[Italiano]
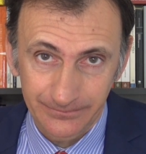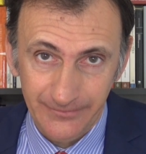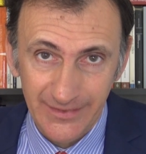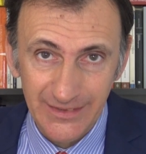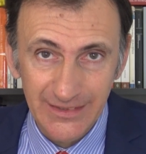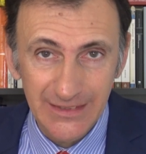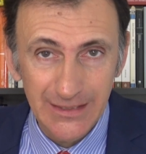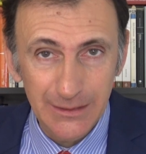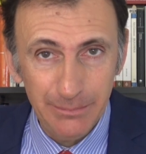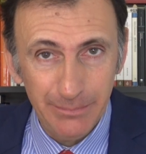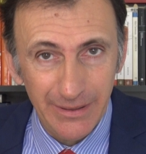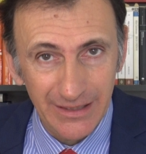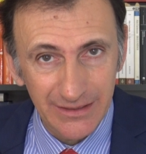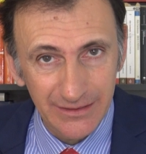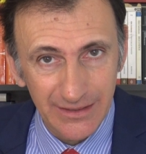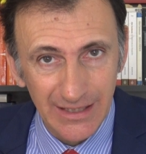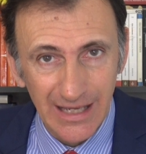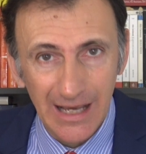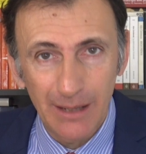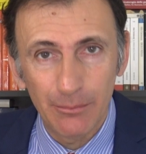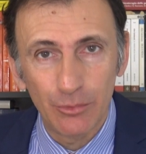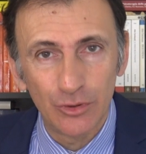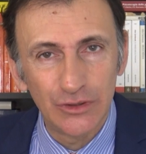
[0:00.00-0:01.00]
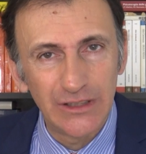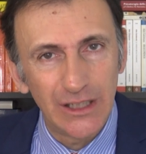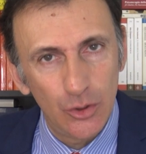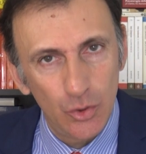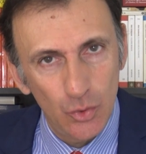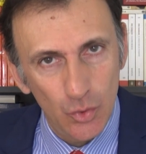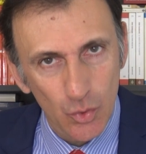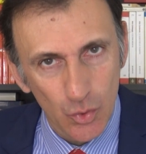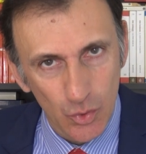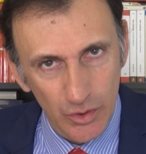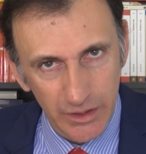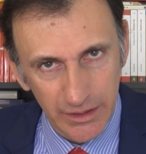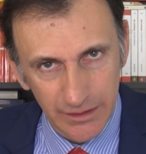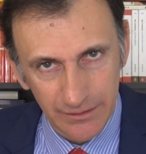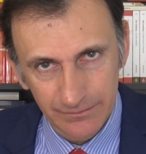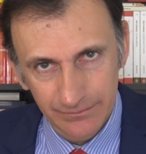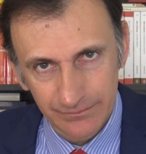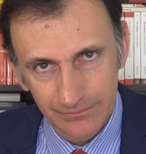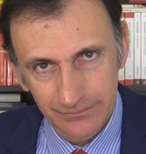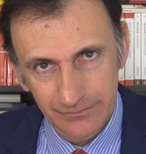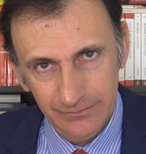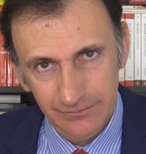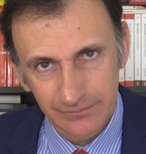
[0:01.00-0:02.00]
dipendiamo da lui,
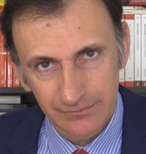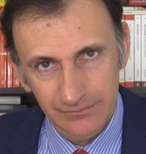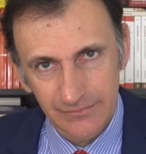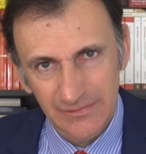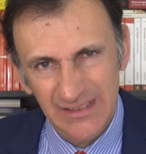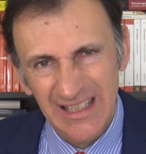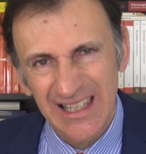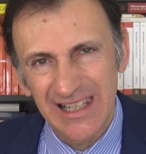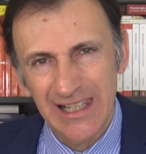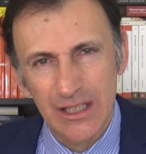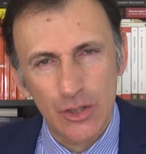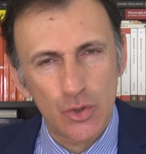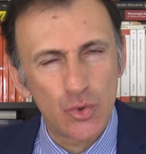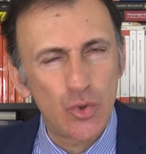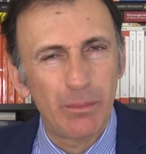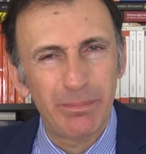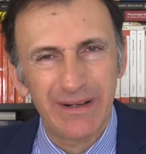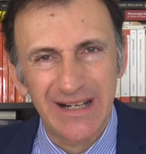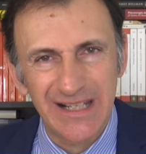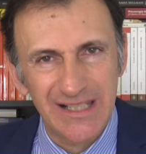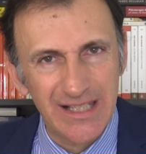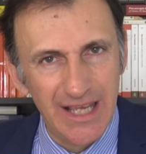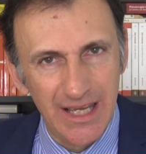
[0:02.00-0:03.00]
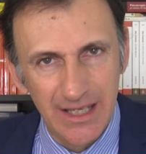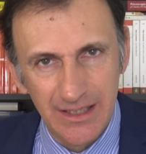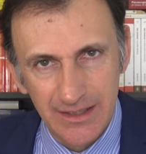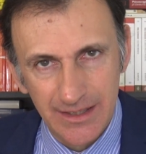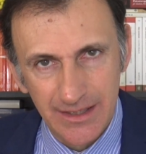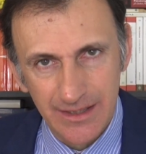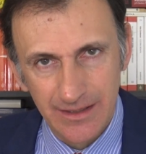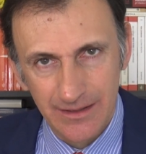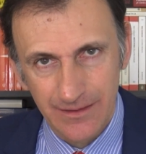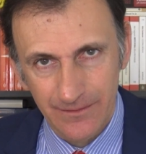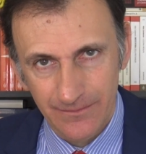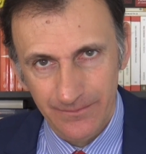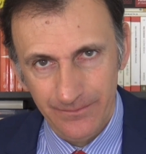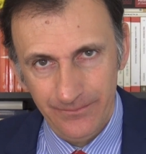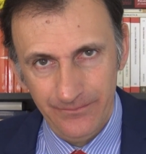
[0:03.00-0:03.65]
dalla sua presenza